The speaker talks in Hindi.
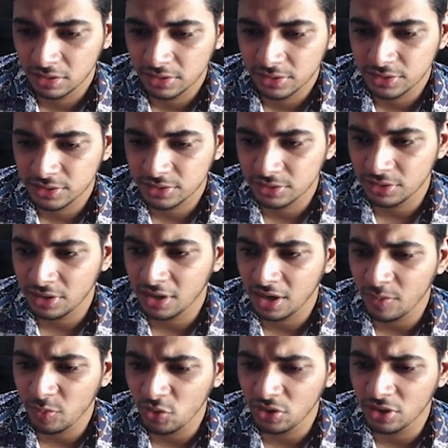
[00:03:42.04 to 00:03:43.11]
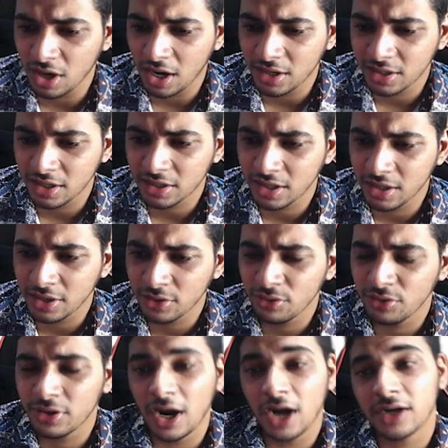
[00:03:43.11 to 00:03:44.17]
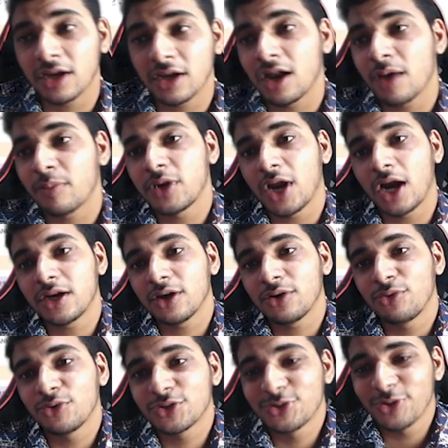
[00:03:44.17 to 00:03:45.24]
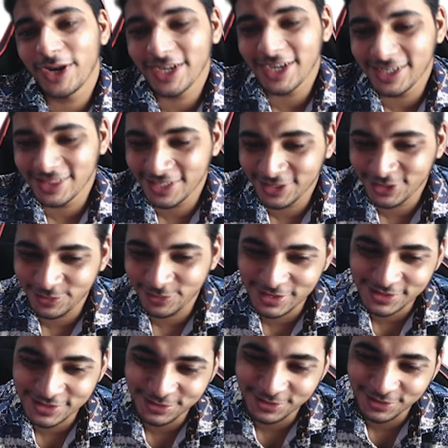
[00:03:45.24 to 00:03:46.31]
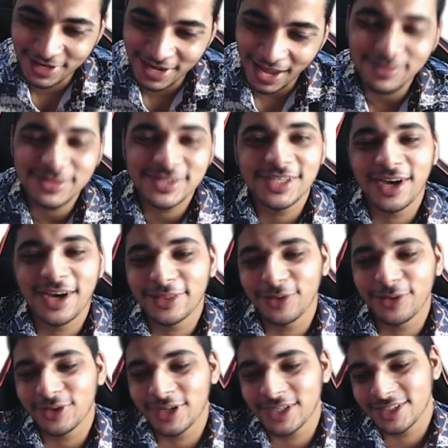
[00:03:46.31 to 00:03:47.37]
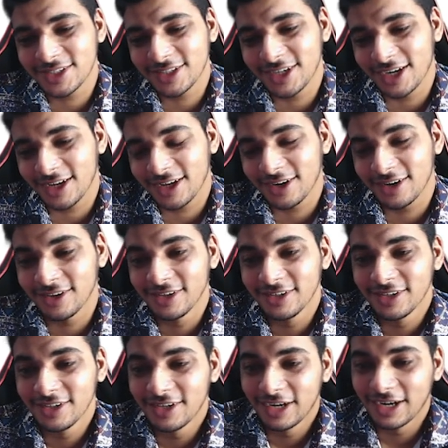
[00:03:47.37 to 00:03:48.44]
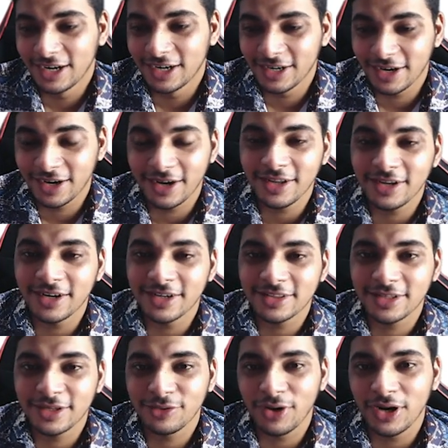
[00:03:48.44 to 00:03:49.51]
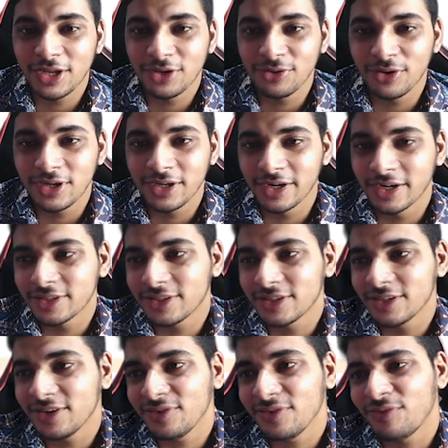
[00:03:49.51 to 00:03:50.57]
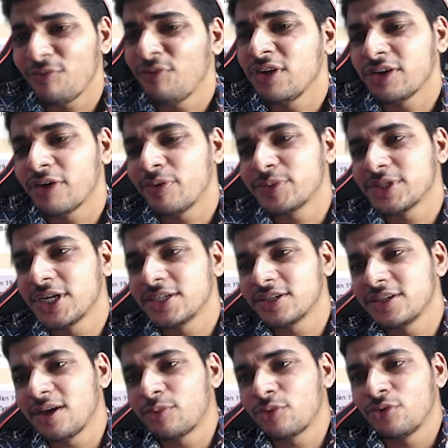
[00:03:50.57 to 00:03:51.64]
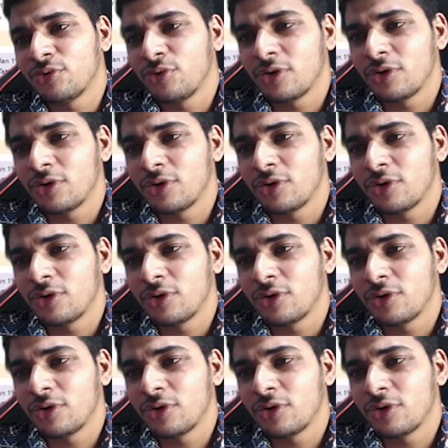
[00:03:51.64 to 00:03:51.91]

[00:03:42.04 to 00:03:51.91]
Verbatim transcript: सो so, अगर आपको डाटा क्लियर हो डाटा अगर आप डाटा कोर्स ज्वाइन करते हैं तो मैं इसको लाइव सिखाता हूँ कैसे डाटा ट्रेडिंग करते हैं वाई डिकोडिंग करते हैं फ्री के वेबसाइट्स हैं आपको